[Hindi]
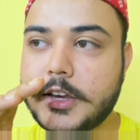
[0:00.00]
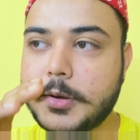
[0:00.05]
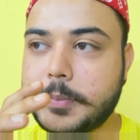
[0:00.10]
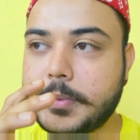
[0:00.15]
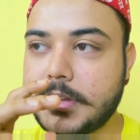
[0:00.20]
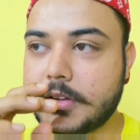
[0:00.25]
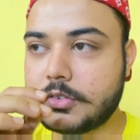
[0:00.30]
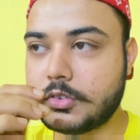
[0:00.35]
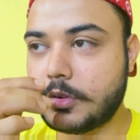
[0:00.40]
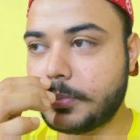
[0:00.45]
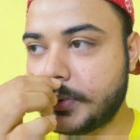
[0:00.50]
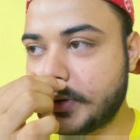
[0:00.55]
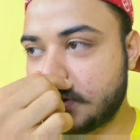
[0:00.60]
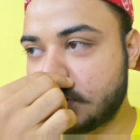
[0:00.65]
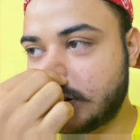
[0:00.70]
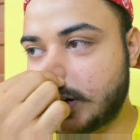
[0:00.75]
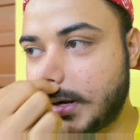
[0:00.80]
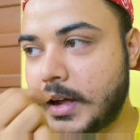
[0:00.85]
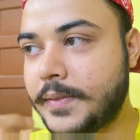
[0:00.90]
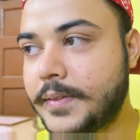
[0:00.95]
रिप्लेस विप्लेस
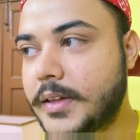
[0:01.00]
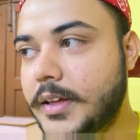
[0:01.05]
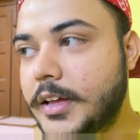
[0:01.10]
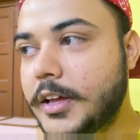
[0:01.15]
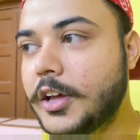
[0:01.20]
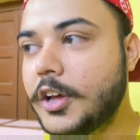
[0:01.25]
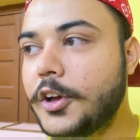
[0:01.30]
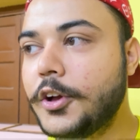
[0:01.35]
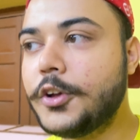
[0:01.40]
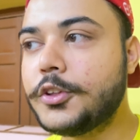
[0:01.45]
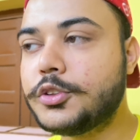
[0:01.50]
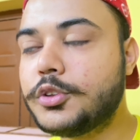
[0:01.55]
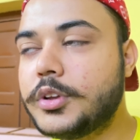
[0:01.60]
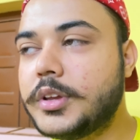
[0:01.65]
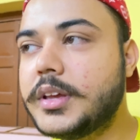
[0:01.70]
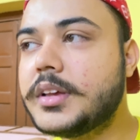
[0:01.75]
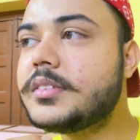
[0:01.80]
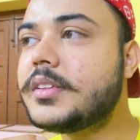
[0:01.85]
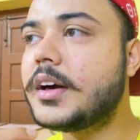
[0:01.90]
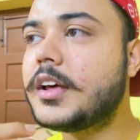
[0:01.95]
कराना है तो
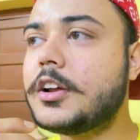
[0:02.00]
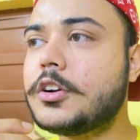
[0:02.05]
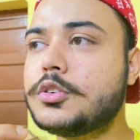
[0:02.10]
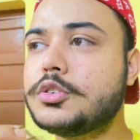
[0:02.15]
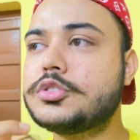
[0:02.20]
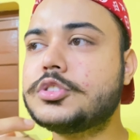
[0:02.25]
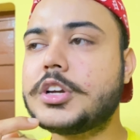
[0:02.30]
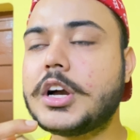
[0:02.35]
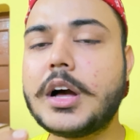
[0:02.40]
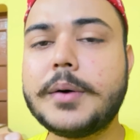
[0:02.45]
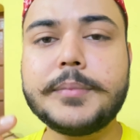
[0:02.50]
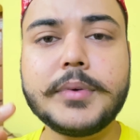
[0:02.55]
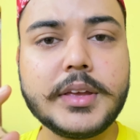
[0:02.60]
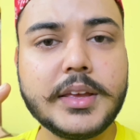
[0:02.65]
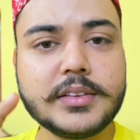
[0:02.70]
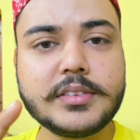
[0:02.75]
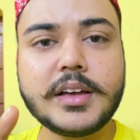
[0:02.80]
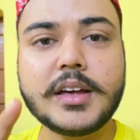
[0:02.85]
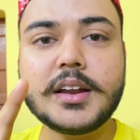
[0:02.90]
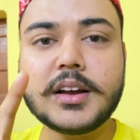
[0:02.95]
ये सारा कुछ काम है ये
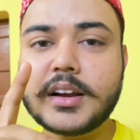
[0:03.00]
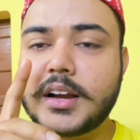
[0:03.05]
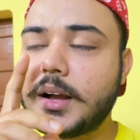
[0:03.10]
सारा